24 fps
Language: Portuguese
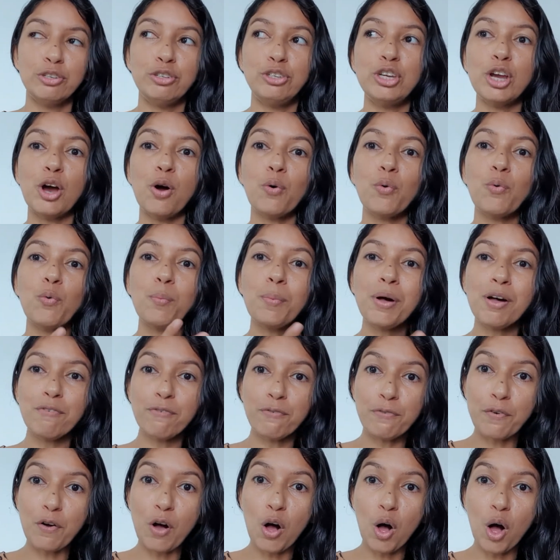de alguma
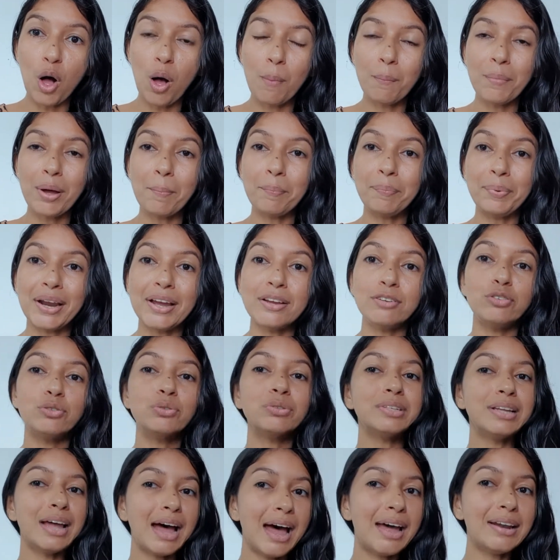forma para
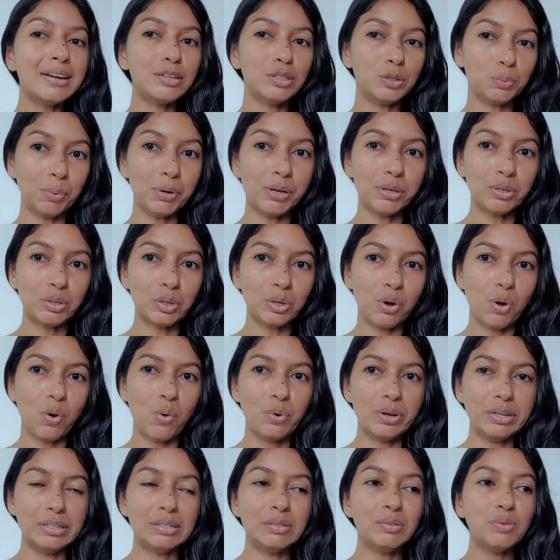ajudar as
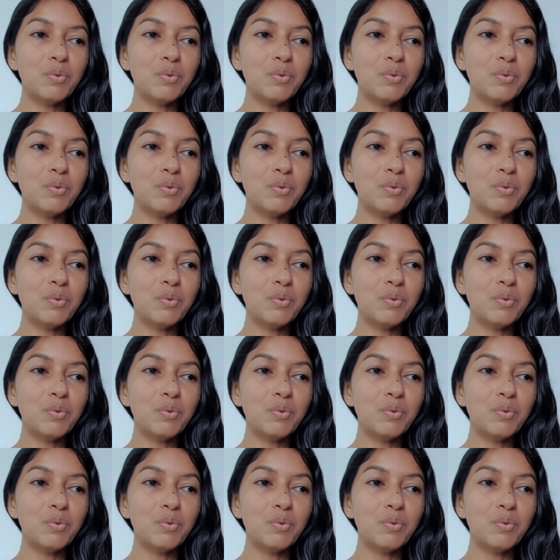pessoas.